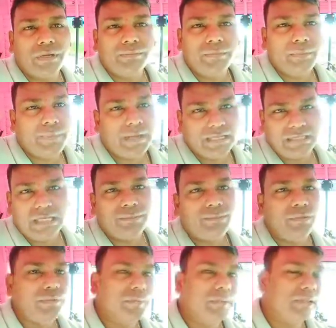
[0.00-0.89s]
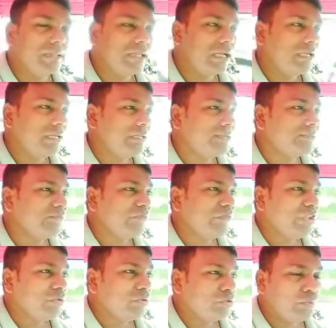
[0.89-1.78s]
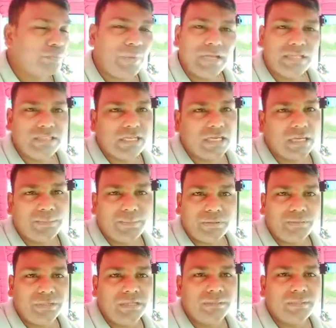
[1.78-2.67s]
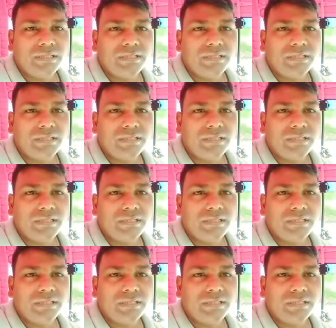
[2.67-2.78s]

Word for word: परमिट पाँच हज़ार का ही बनता है तो पाँच हज़ार का परमिट